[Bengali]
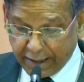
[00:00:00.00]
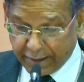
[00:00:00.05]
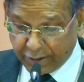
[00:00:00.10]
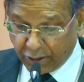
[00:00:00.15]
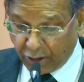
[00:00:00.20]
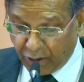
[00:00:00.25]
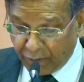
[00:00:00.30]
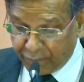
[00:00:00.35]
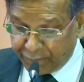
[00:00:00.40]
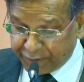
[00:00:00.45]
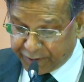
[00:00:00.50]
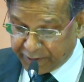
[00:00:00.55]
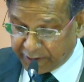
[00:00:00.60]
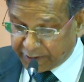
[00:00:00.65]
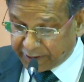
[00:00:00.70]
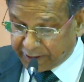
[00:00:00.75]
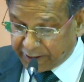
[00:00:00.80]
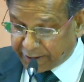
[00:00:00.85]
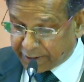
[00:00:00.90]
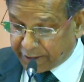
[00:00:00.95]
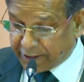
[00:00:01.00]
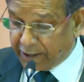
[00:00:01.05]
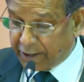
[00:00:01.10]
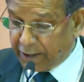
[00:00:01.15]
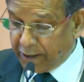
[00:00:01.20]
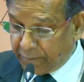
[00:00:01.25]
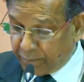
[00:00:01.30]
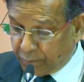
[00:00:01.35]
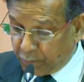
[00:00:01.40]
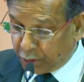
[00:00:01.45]
এইড অফিসারদেরকে
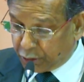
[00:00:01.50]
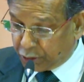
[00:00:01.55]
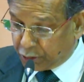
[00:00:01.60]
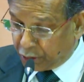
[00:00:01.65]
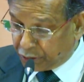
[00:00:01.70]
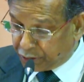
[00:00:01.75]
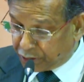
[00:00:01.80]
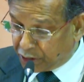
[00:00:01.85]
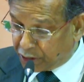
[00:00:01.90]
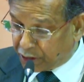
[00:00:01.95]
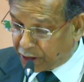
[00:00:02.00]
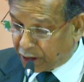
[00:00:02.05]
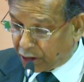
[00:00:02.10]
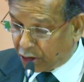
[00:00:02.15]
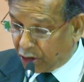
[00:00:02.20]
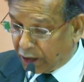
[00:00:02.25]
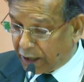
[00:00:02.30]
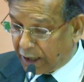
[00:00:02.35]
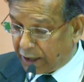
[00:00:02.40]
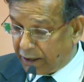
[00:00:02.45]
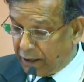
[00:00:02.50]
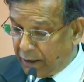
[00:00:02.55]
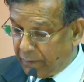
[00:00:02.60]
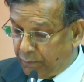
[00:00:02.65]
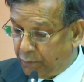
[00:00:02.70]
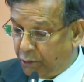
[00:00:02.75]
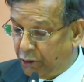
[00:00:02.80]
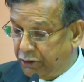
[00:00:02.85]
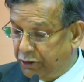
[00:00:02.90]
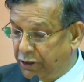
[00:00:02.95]
মধ্যস্থতা করার
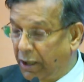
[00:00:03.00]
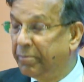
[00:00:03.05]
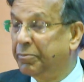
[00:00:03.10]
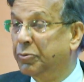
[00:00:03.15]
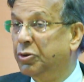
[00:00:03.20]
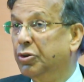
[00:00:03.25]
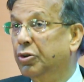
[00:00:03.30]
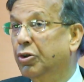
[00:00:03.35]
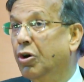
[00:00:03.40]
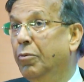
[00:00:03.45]
পর্যাপ্ত